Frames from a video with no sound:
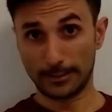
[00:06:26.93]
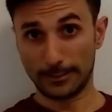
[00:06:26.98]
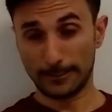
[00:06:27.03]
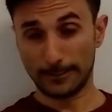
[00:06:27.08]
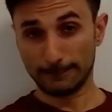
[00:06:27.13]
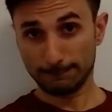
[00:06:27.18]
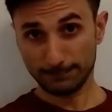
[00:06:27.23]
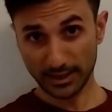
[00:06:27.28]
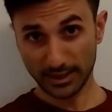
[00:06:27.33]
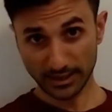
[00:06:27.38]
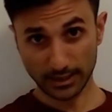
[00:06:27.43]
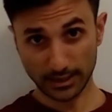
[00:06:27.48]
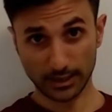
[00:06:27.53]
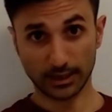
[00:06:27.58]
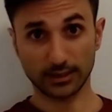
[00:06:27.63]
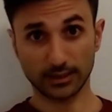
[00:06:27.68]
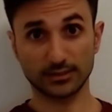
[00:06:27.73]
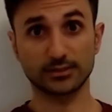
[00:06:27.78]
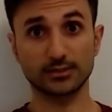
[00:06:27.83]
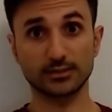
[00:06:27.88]
Bene
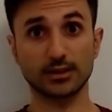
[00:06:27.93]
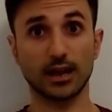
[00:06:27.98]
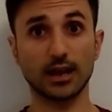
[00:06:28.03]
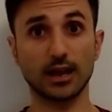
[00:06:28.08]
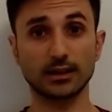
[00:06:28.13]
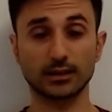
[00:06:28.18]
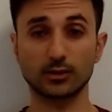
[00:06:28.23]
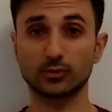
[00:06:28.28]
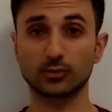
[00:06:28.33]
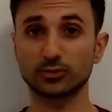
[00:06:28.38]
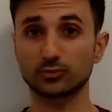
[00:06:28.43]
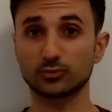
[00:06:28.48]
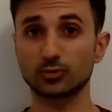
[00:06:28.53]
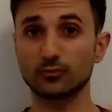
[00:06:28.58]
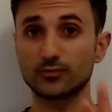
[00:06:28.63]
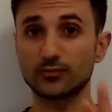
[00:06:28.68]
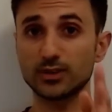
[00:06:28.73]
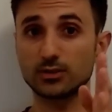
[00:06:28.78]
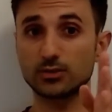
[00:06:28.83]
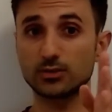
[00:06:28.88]
ragazzi, anche questo
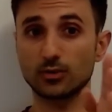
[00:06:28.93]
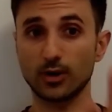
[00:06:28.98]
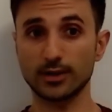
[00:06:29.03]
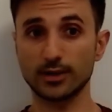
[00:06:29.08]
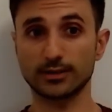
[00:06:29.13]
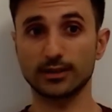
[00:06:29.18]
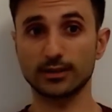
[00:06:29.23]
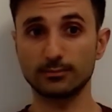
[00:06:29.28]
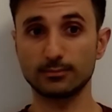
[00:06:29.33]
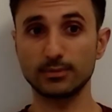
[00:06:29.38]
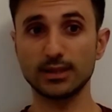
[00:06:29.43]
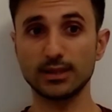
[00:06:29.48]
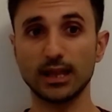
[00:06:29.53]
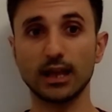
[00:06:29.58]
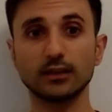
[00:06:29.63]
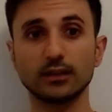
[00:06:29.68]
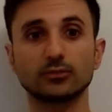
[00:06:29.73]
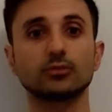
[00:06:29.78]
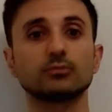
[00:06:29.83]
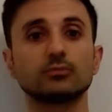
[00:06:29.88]
video è
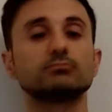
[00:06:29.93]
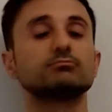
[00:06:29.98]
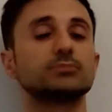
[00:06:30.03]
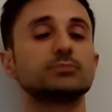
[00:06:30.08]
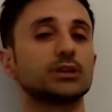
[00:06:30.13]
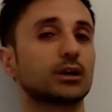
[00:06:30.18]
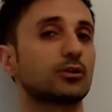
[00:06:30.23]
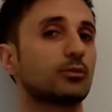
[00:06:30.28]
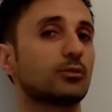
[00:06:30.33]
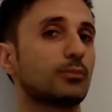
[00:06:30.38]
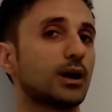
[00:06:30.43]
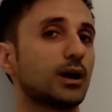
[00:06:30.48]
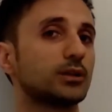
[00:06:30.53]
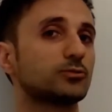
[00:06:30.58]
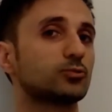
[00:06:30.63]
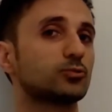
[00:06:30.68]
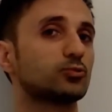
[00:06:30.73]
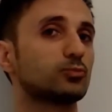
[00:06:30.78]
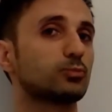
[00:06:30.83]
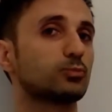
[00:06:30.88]
terminato, mi raccomando
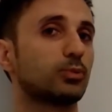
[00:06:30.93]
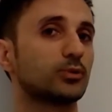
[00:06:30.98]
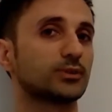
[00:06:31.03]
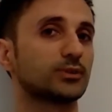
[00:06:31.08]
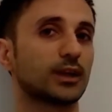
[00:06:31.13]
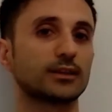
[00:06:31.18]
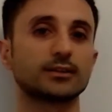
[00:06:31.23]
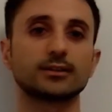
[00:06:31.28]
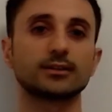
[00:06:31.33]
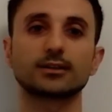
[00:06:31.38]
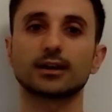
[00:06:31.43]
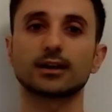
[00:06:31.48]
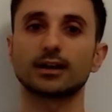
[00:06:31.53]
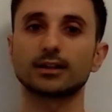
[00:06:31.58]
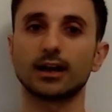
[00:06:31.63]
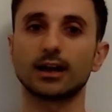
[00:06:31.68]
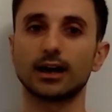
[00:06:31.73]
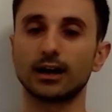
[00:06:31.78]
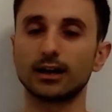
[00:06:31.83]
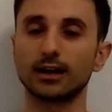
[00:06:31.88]
supportate il
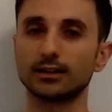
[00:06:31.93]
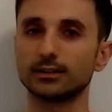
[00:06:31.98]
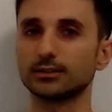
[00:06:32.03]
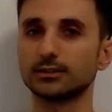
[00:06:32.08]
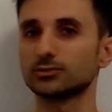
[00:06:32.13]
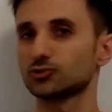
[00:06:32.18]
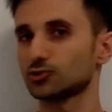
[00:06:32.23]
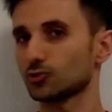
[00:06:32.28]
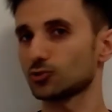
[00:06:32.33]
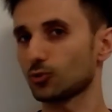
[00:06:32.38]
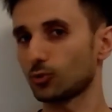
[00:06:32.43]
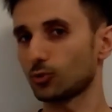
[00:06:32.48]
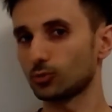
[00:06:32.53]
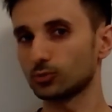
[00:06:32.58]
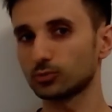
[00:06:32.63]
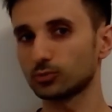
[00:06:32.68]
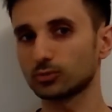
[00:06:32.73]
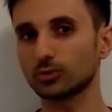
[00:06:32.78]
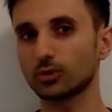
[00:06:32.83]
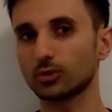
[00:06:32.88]
canale, ci
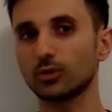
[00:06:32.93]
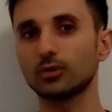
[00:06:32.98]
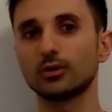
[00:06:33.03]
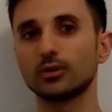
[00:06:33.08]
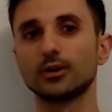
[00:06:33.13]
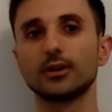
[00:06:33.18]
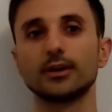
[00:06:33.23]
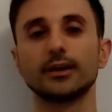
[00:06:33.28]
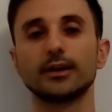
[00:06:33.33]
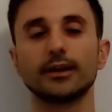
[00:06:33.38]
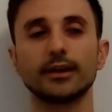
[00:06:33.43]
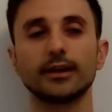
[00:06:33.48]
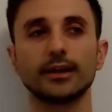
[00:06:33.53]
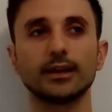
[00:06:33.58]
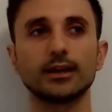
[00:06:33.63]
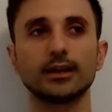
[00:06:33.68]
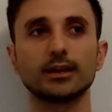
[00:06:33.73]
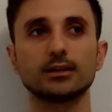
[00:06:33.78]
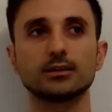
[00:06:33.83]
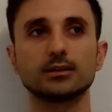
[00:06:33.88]
conto,
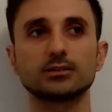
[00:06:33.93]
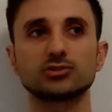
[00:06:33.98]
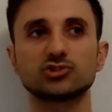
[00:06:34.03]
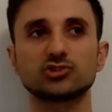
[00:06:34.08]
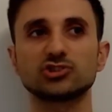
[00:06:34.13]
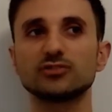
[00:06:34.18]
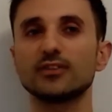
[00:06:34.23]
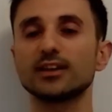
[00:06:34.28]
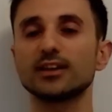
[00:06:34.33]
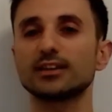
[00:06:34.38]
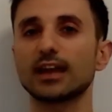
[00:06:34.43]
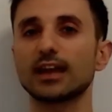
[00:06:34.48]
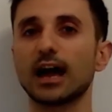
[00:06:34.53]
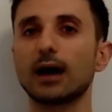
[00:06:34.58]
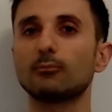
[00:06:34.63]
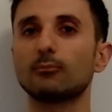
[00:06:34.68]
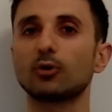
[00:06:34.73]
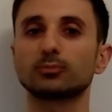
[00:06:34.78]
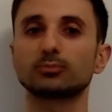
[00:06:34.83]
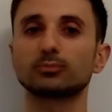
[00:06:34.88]
e ci
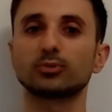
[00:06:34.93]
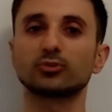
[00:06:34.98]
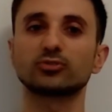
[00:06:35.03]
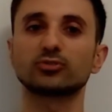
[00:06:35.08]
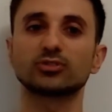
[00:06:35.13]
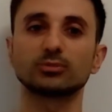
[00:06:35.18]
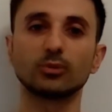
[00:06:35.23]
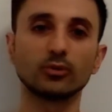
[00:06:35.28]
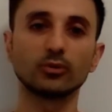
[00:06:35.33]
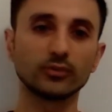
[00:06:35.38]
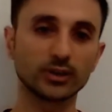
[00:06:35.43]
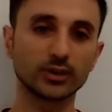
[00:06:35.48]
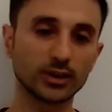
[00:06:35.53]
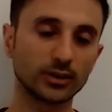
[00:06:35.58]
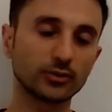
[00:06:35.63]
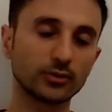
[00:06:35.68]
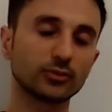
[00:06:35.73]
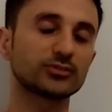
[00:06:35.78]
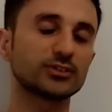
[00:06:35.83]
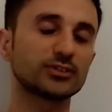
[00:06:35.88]
vediamo al prossimo
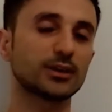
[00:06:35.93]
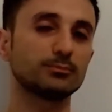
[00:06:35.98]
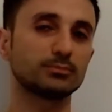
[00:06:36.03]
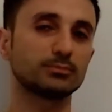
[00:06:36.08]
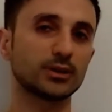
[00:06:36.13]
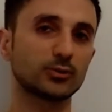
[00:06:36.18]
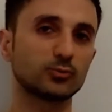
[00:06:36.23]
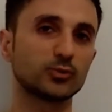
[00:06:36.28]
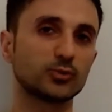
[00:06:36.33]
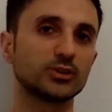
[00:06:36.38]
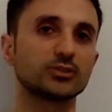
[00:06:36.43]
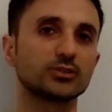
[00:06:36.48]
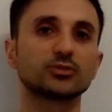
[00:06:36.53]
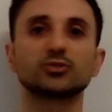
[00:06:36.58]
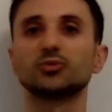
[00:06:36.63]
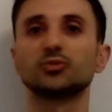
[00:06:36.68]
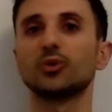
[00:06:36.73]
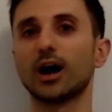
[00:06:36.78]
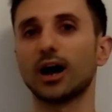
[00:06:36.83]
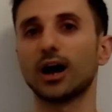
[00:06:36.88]
video, sempre qui
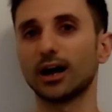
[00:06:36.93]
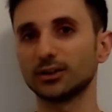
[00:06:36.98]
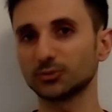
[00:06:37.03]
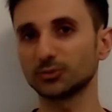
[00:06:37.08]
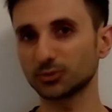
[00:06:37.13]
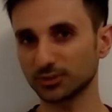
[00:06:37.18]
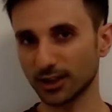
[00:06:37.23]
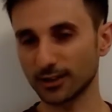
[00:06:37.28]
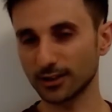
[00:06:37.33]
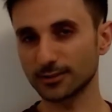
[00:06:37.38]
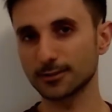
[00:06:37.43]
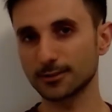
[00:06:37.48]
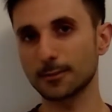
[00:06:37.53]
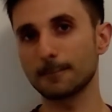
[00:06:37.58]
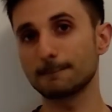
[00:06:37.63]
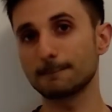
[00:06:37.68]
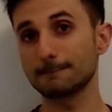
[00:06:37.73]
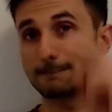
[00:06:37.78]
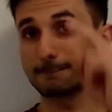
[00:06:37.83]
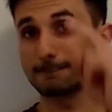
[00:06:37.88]
su Allusat.
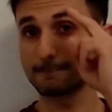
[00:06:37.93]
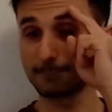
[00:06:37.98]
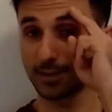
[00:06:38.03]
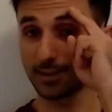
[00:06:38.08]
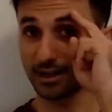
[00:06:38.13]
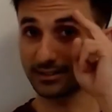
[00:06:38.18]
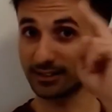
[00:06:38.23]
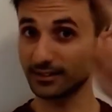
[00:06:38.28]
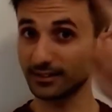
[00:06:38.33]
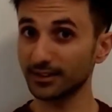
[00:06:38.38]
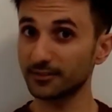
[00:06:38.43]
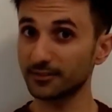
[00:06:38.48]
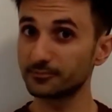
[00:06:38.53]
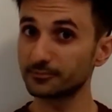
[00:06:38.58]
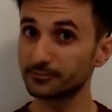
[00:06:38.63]
Matane!